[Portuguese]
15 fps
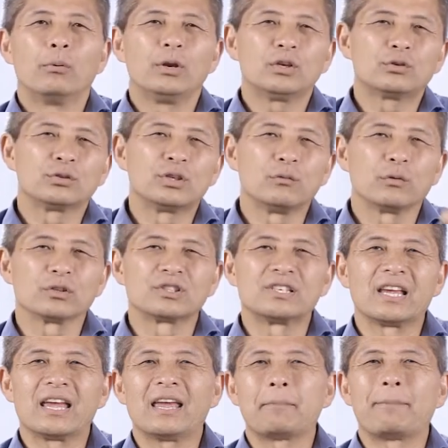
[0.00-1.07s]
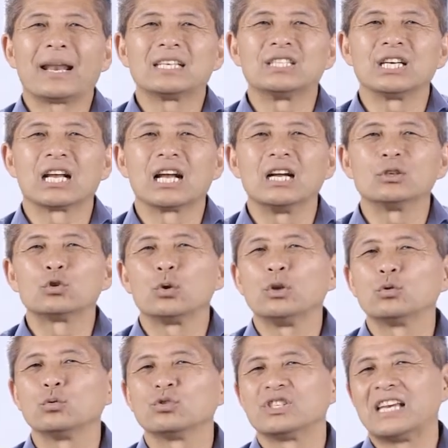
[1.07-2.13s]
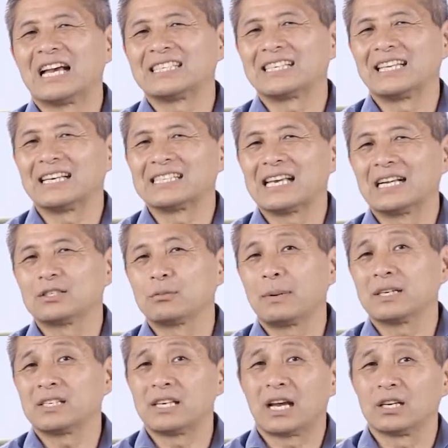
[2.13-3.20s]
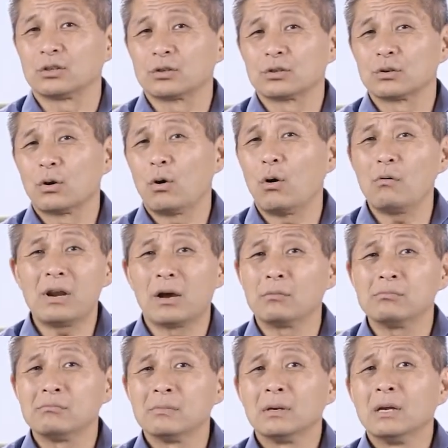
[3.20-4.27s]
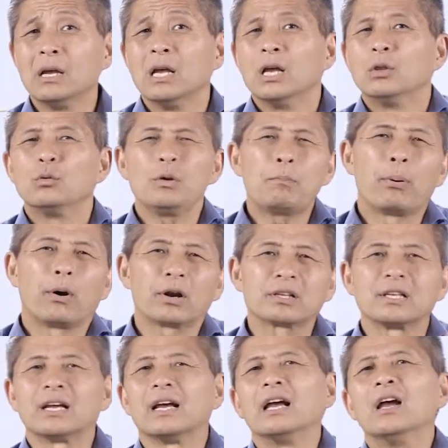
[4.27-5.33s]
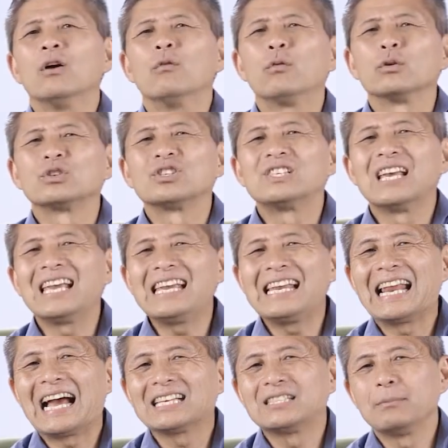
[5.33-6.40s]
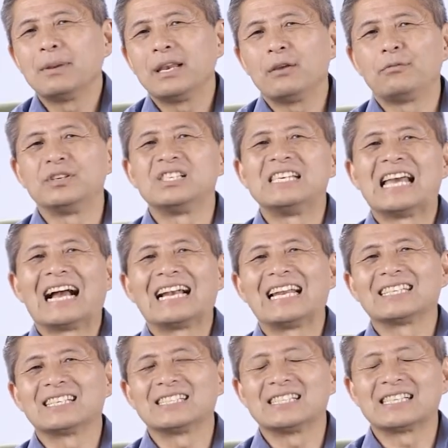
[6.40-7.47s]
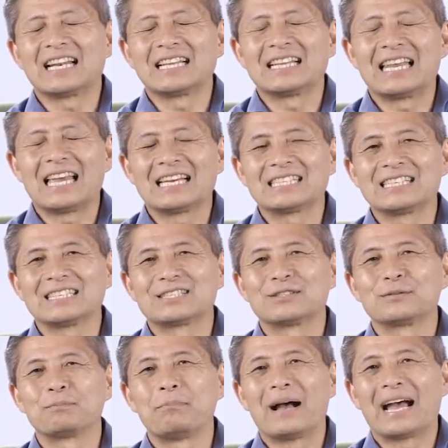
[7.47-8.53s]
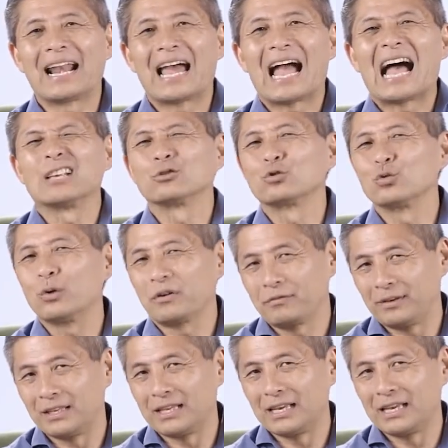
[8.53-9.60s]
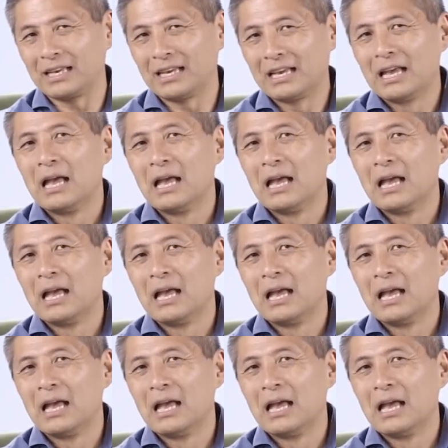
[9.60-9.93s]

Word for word: Por isso, se você é praticante ou entusiasta das artes marciais, ou não, não importa, você irá se beneficiar dessas estratégias para a sua vida.